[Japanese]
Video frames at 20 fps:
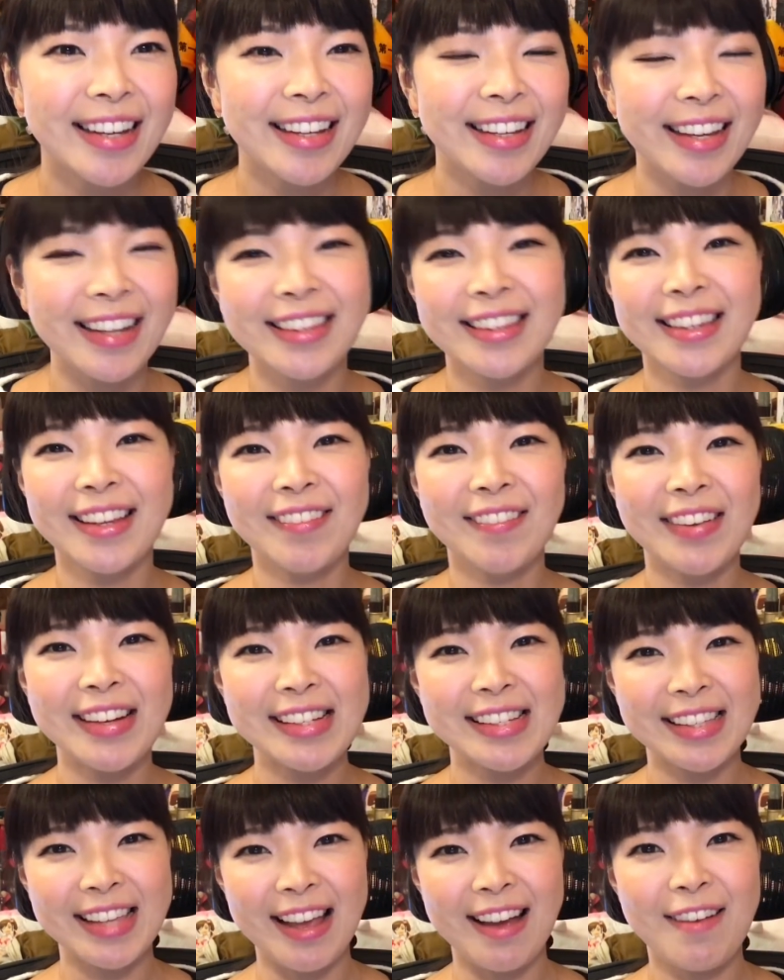やってま
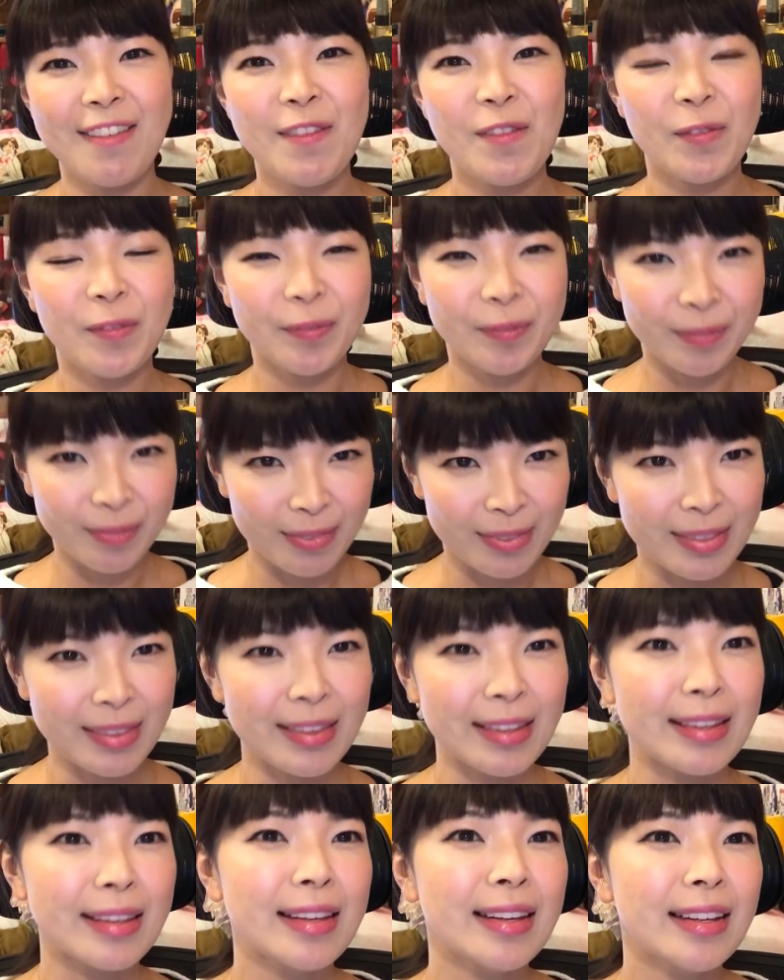した。う
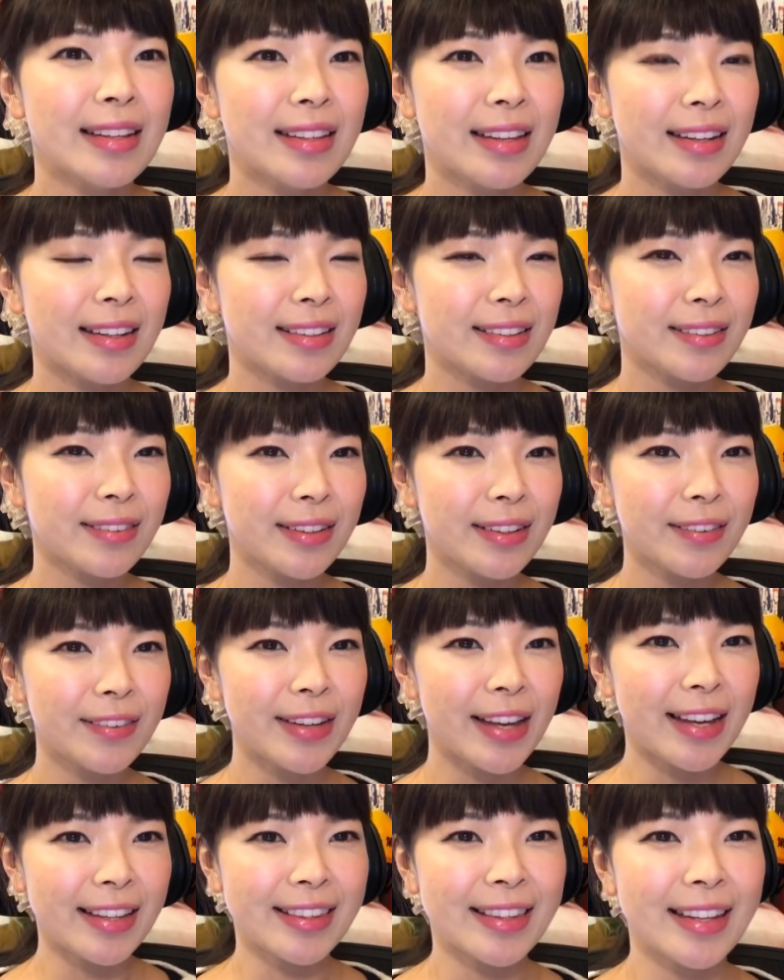ん、なんかそれを
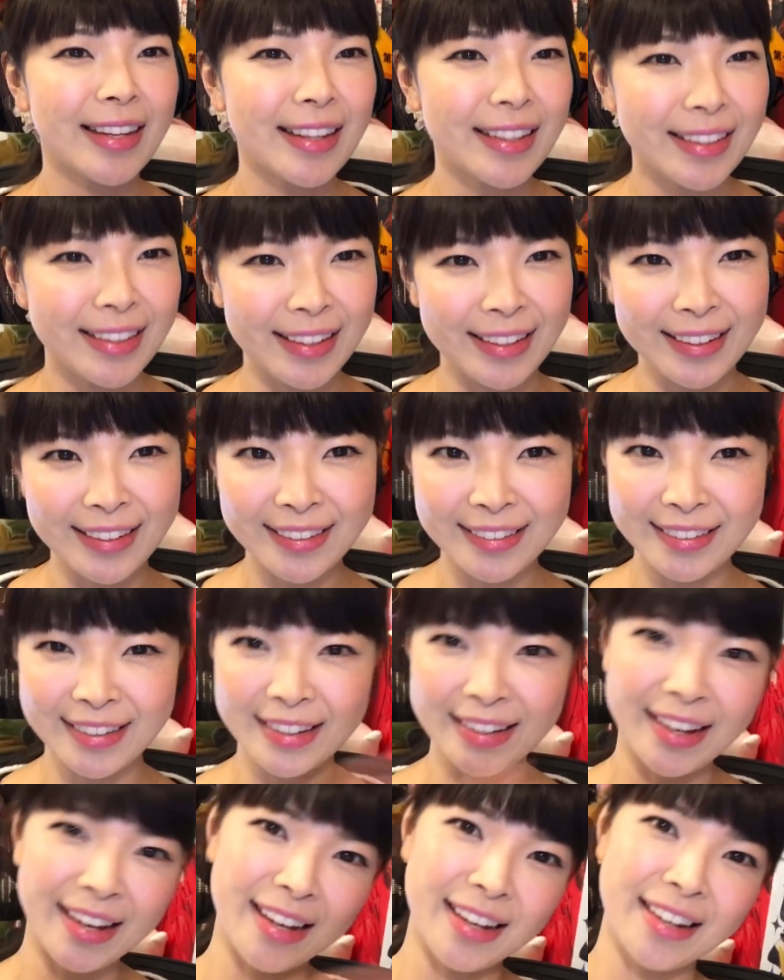やったから宝
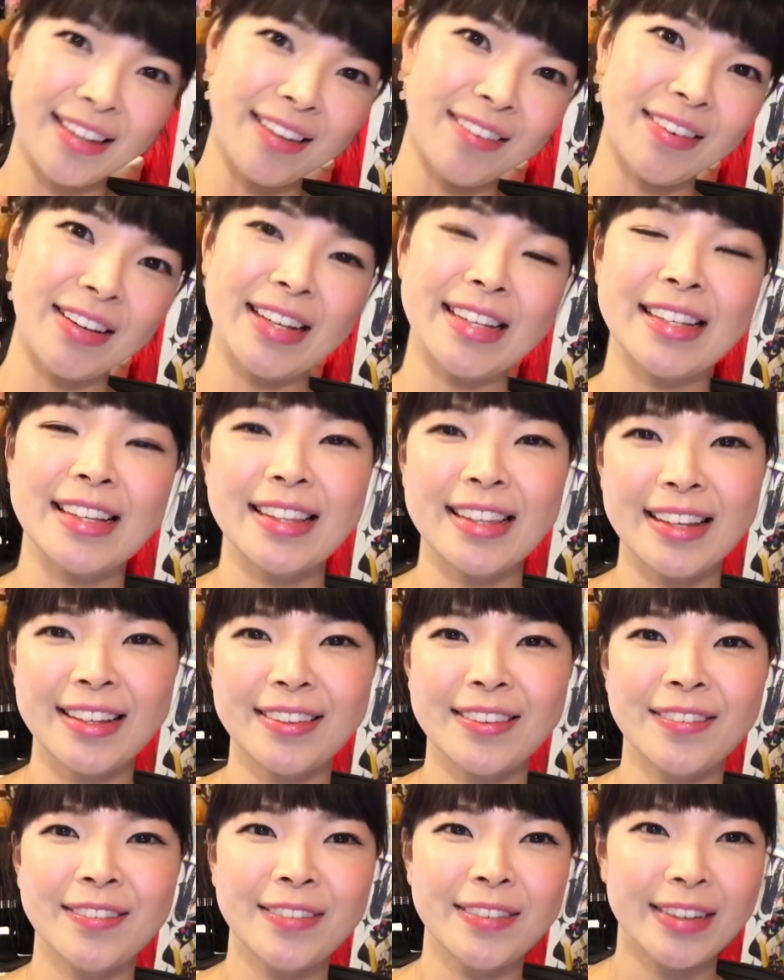塚に入れたわけじゃない
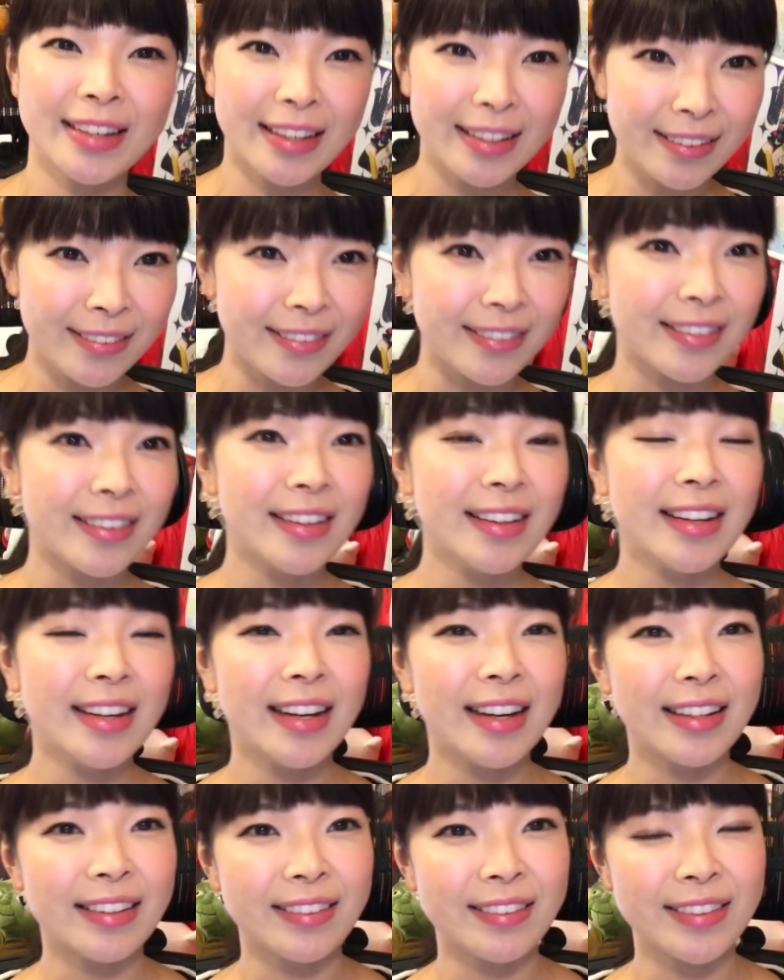と思うけど
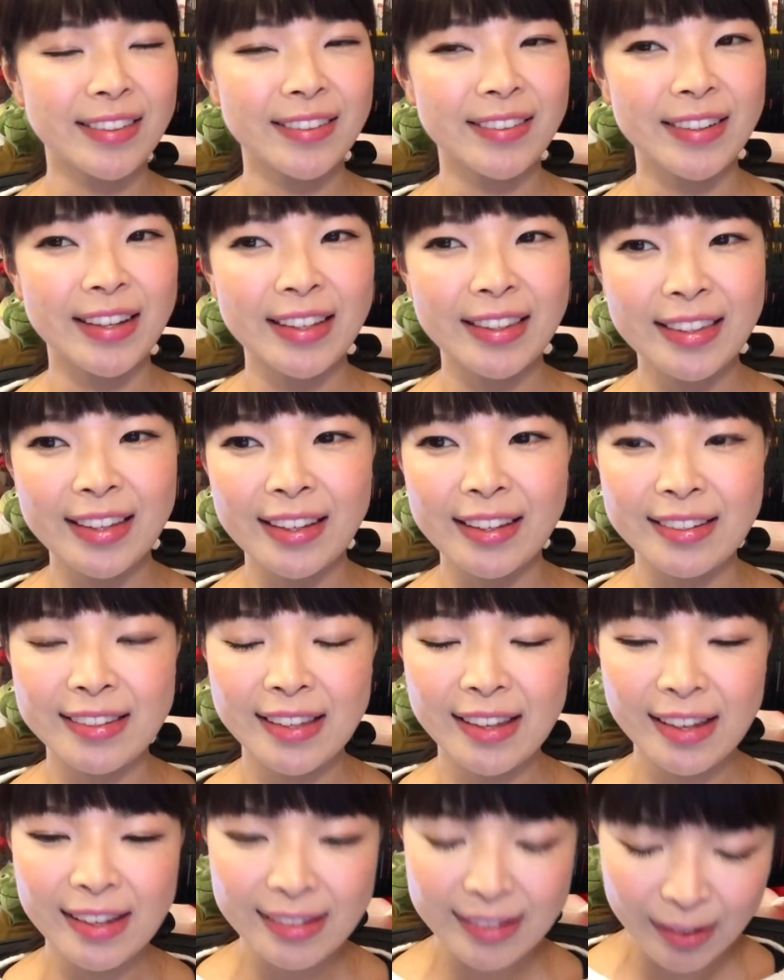あのそうやって
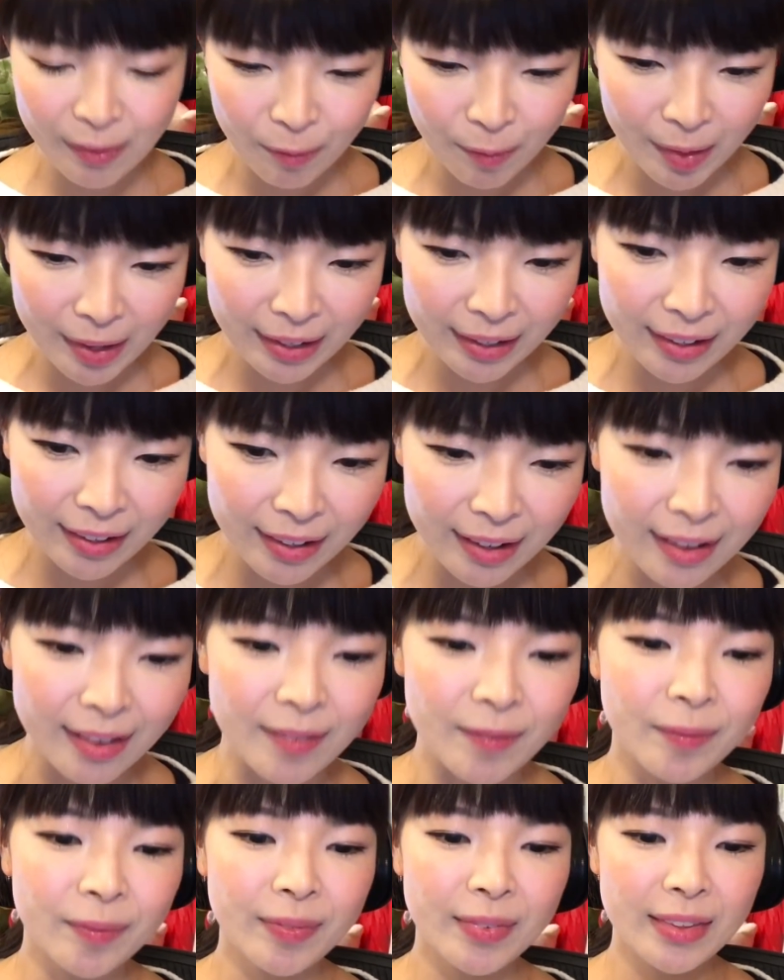精神面か
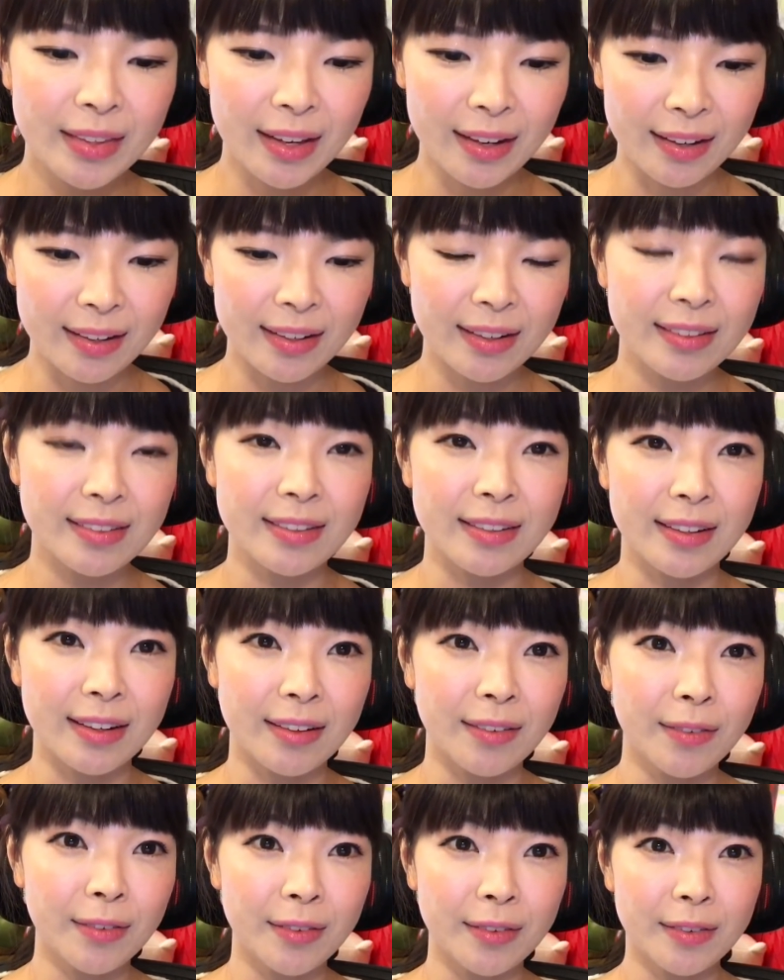ら宝
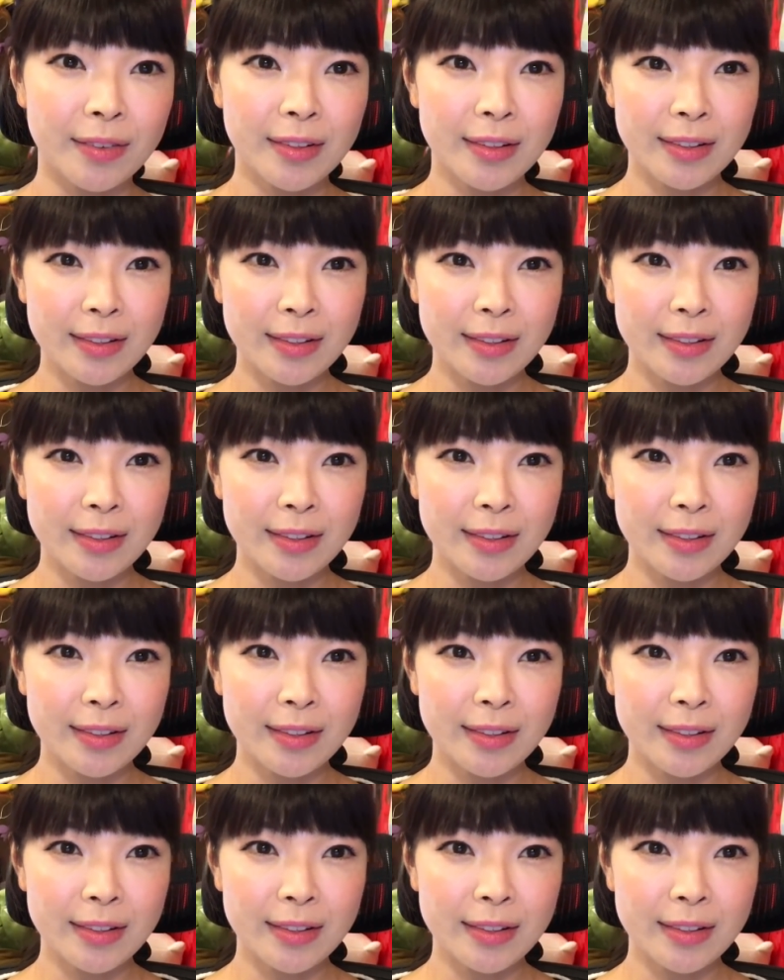塚を